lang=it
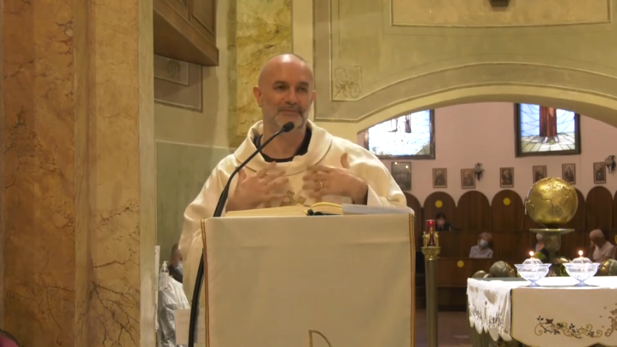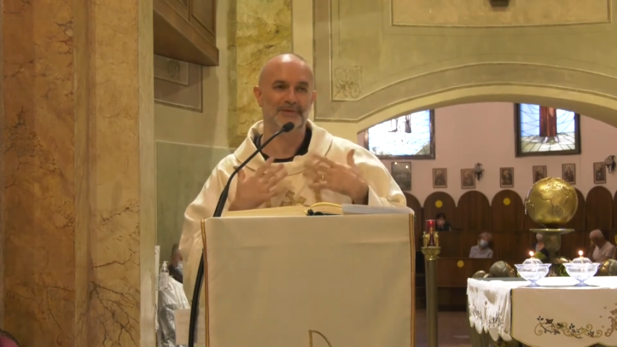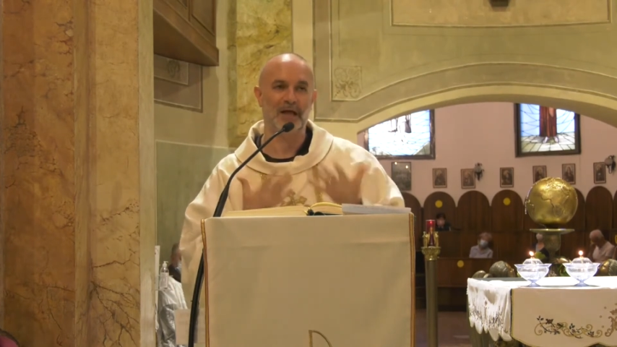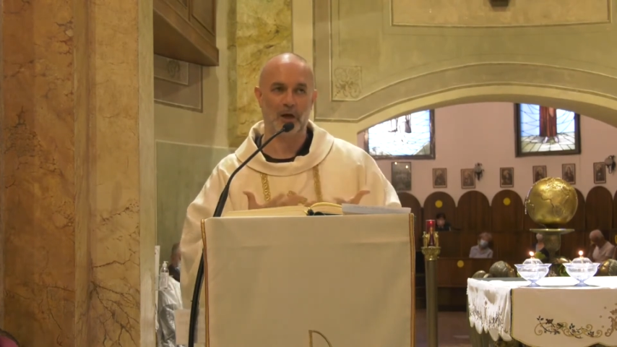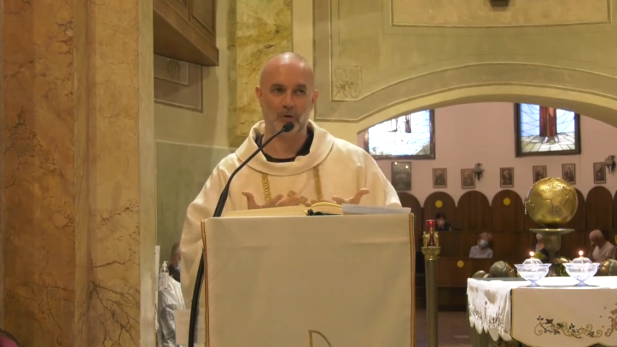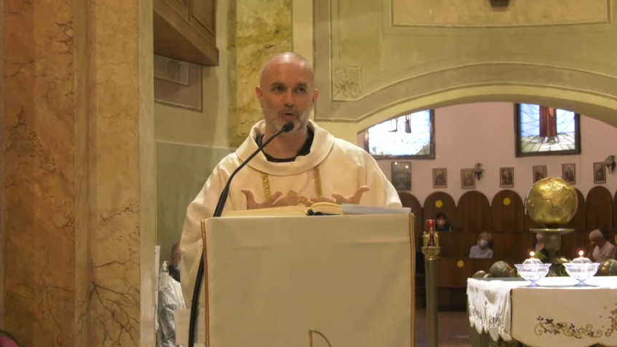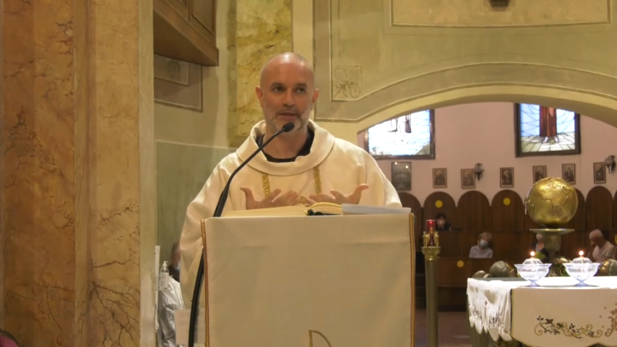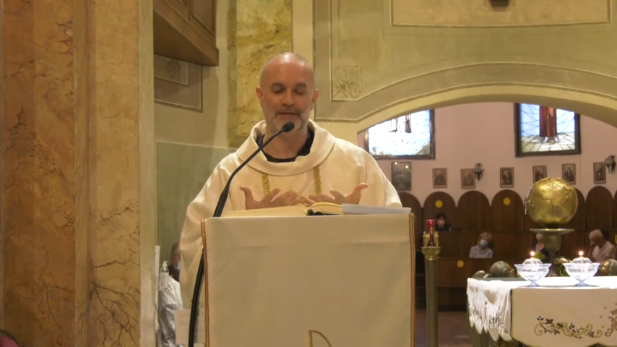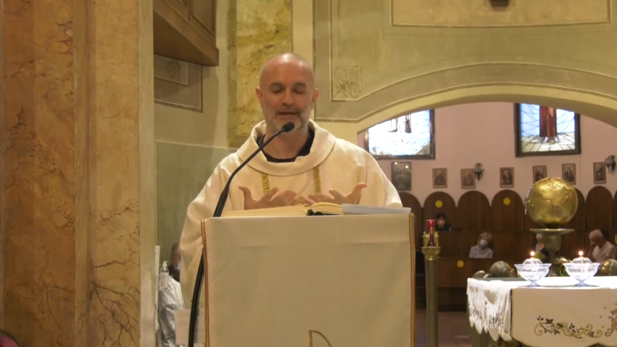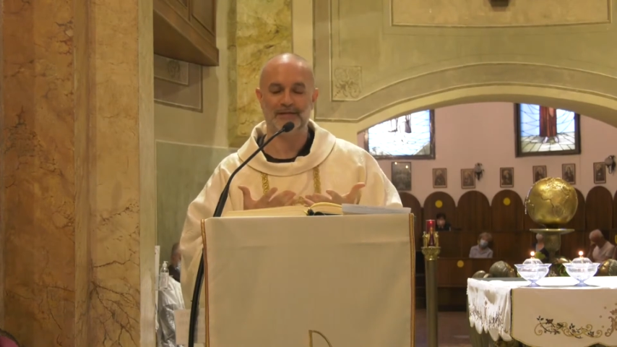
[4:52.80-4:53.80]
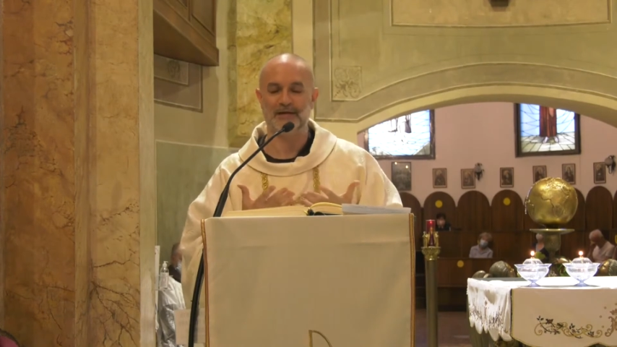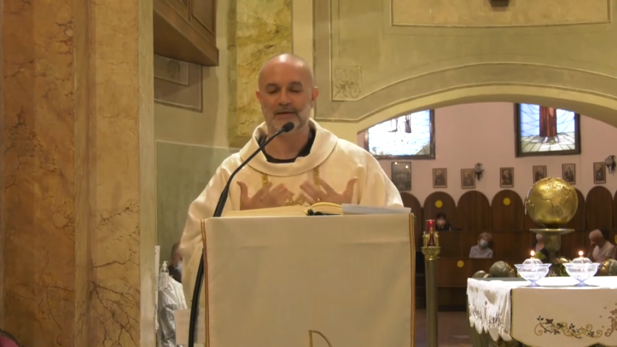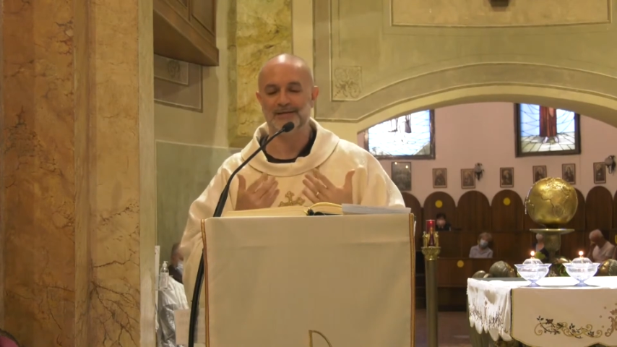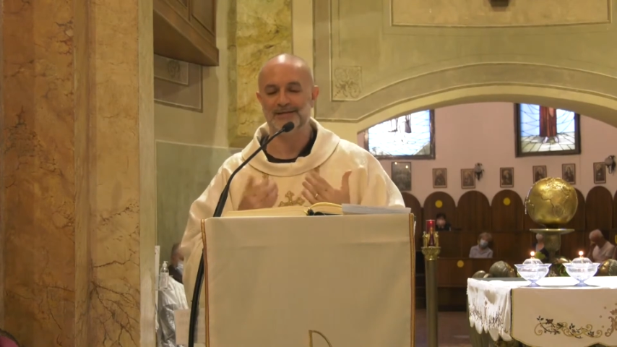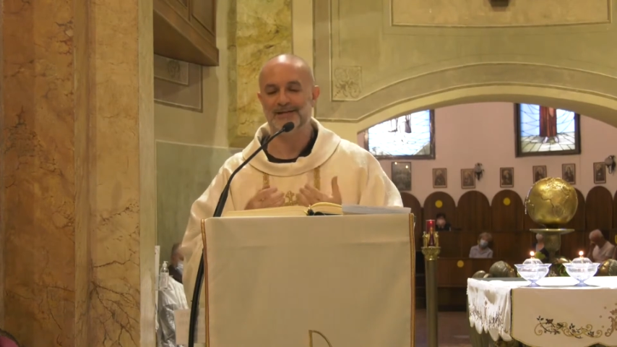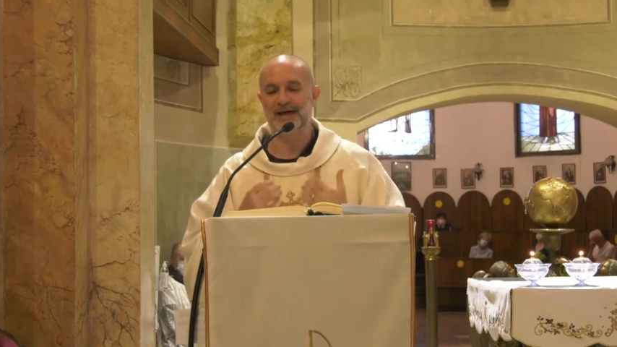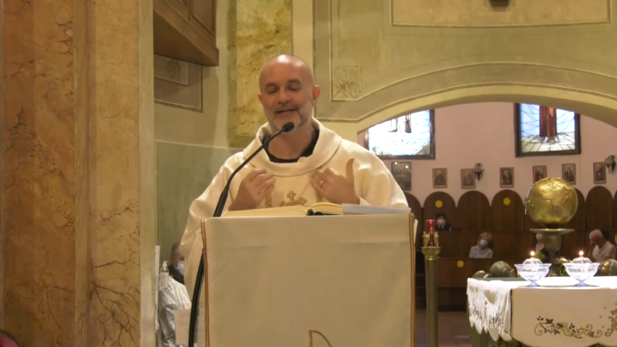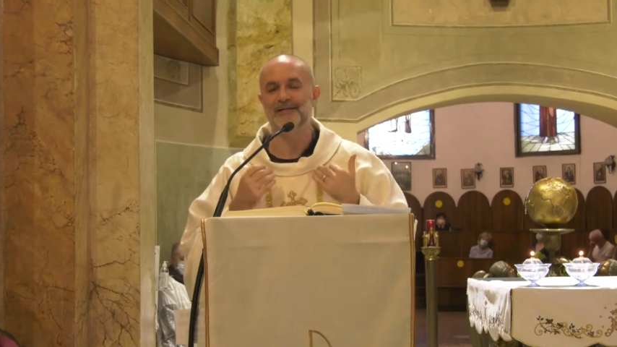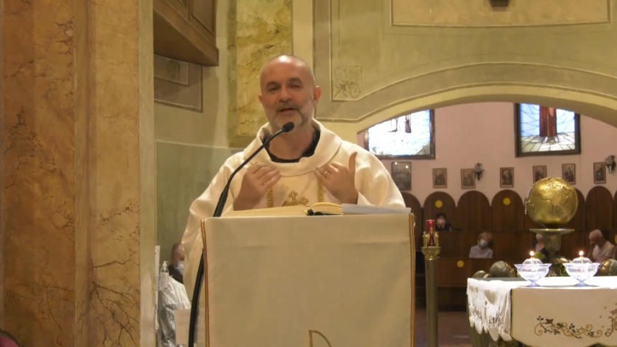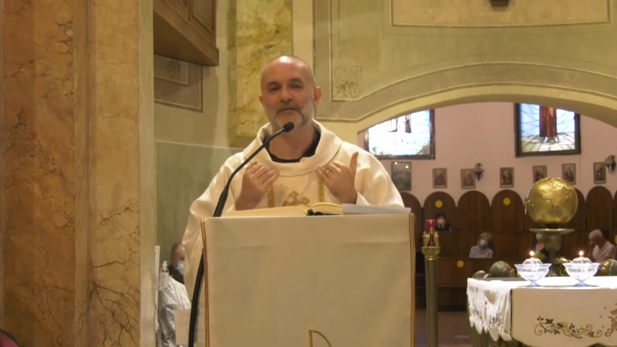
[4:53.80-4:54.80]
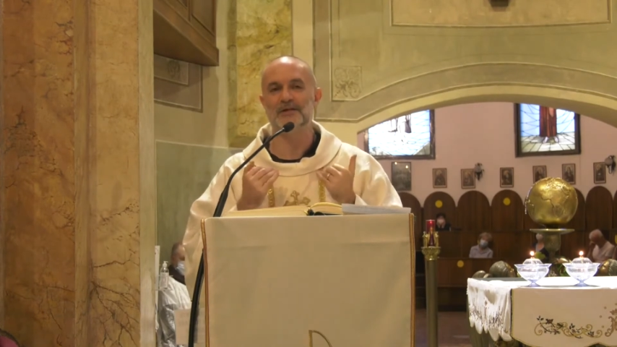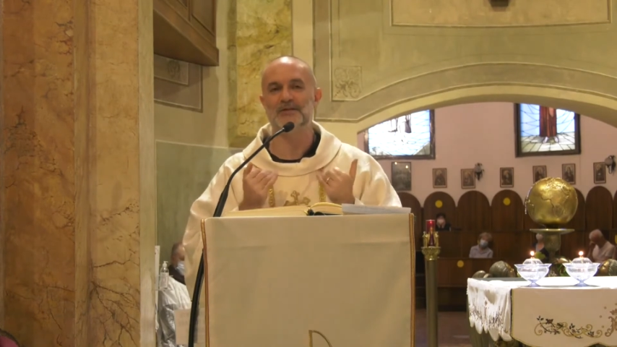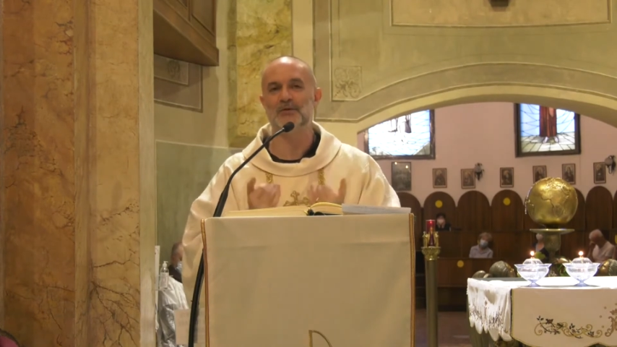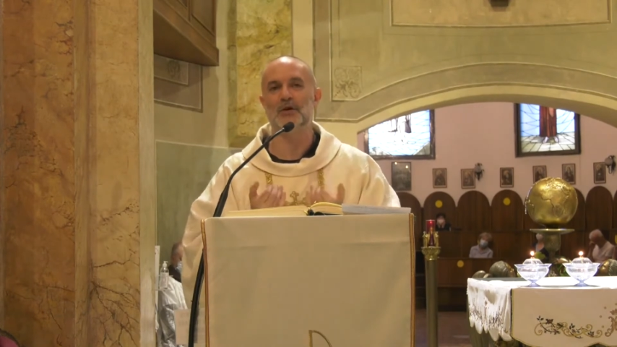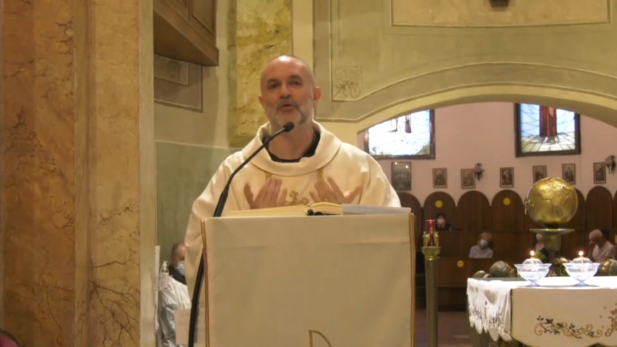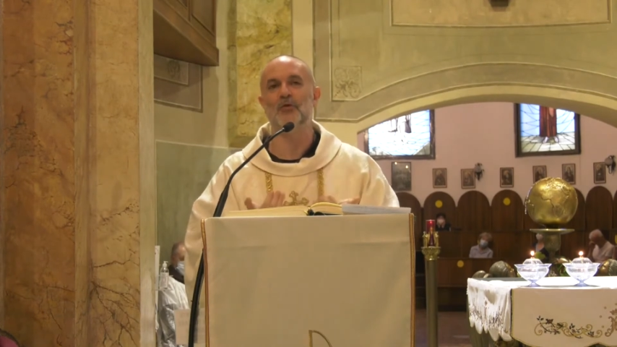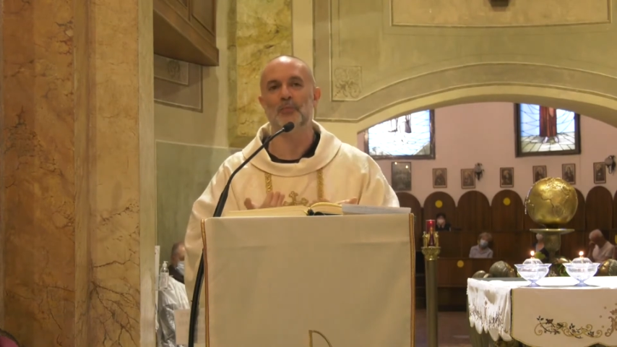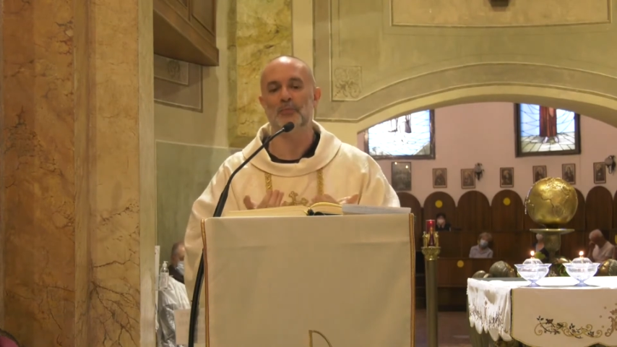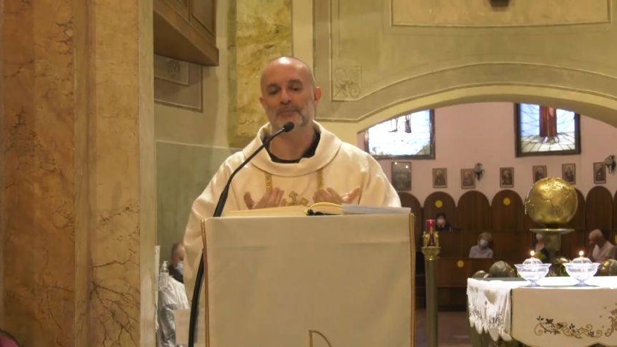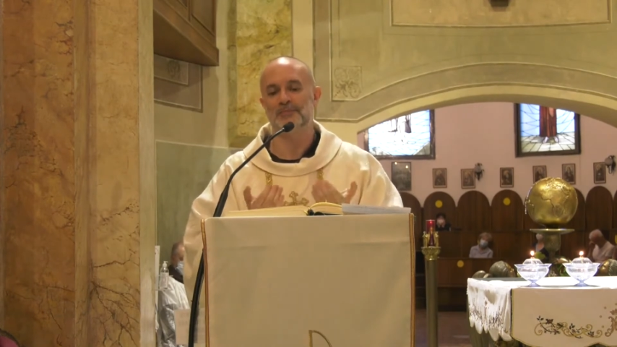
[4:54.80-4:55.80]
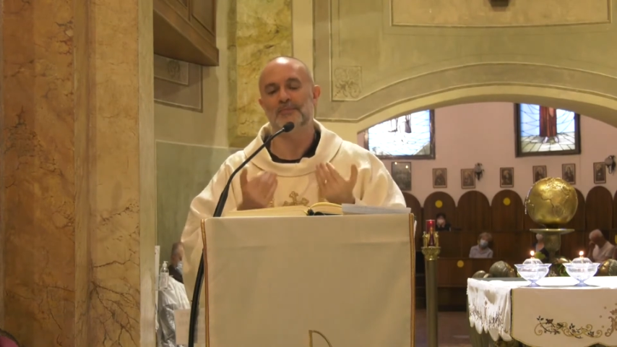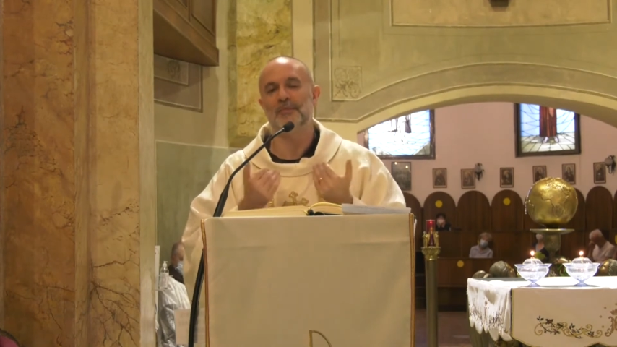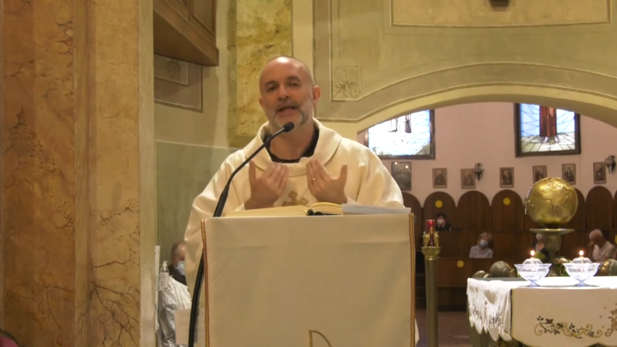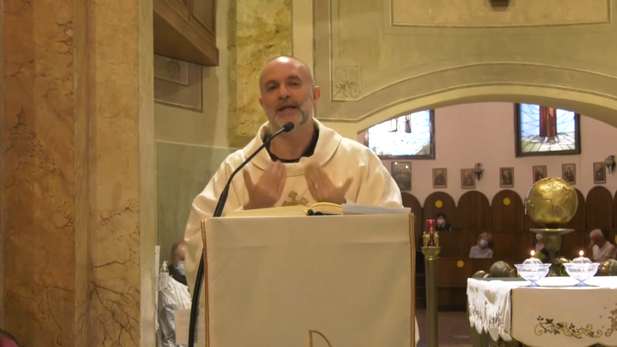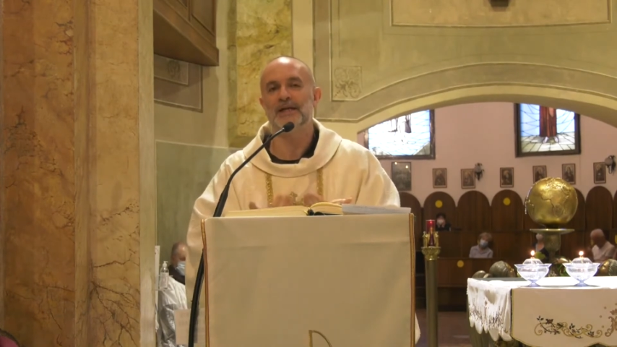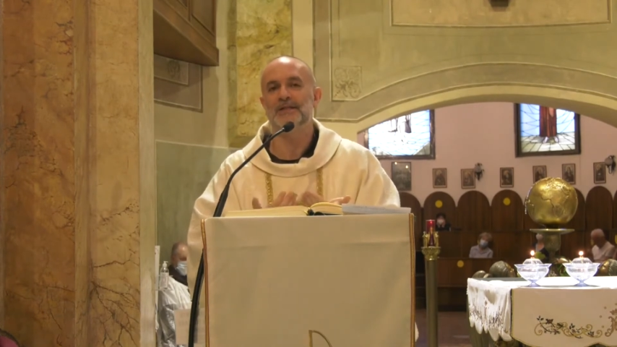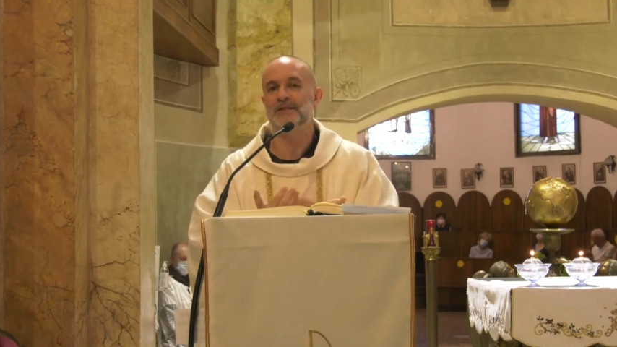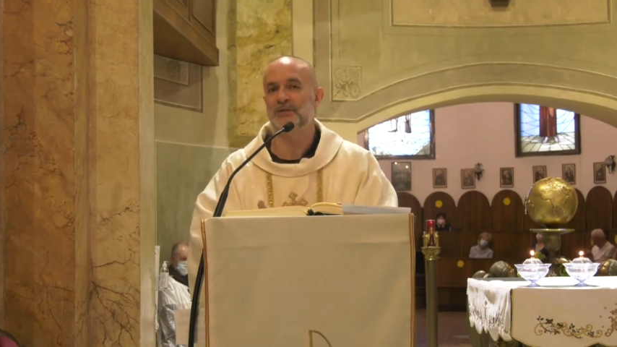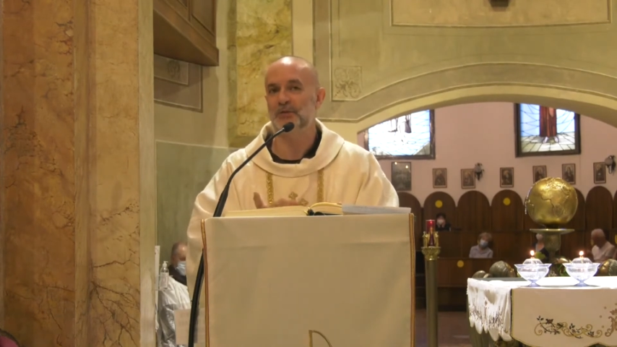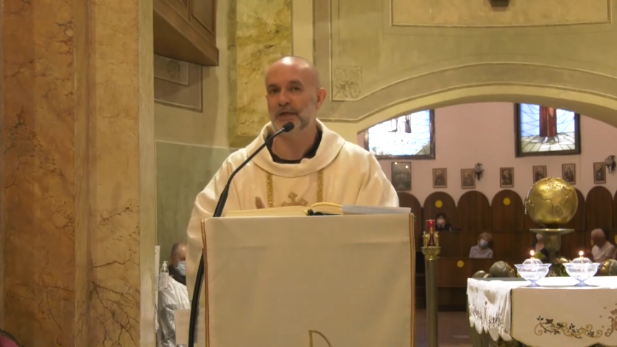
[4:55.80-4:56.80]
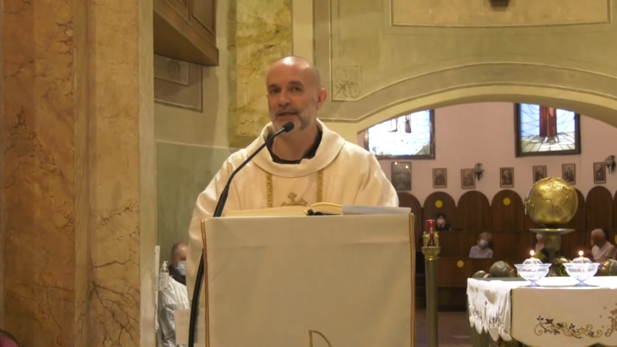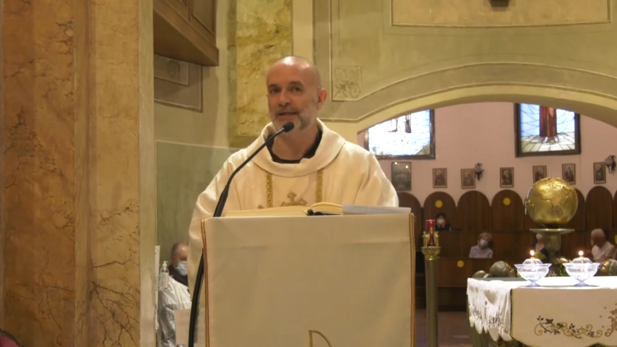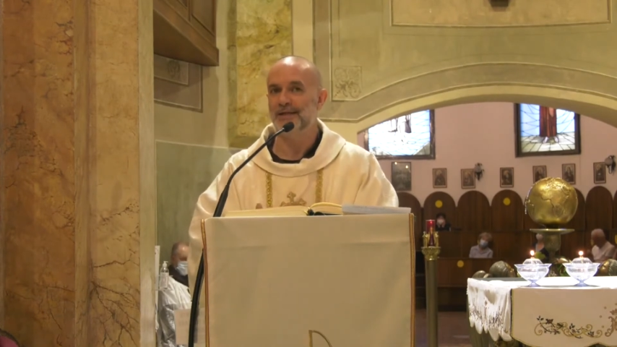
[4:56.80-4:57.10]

raccontata attraverso la loro predicazione,